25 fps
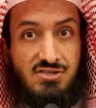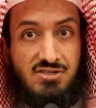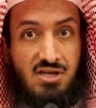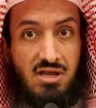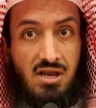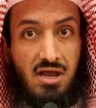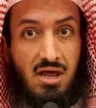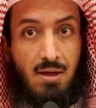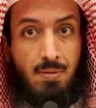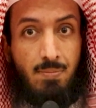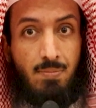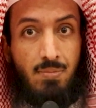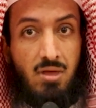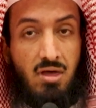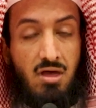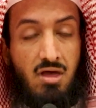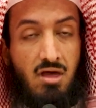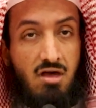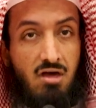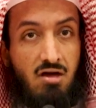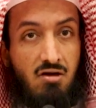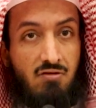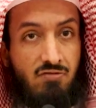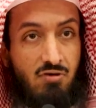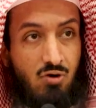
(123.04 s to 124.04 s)
السلام
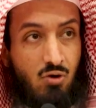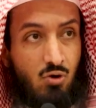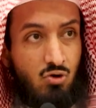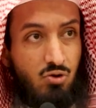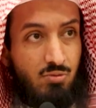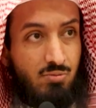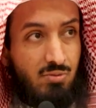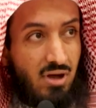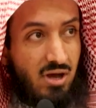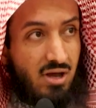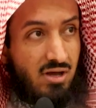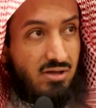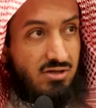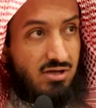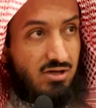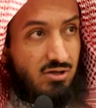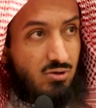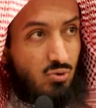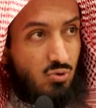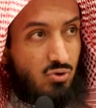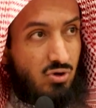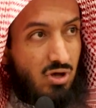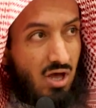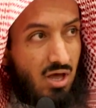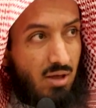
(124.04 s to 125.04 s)
فخذ ما
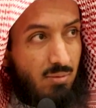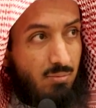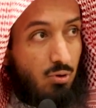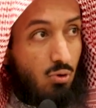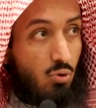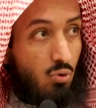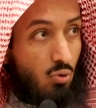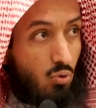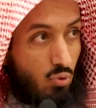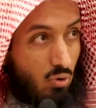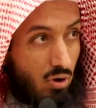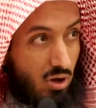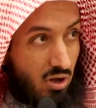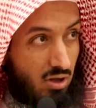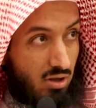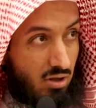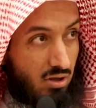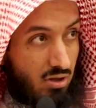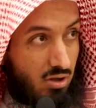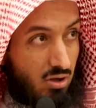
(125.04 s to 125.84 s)
أتيتك بقوة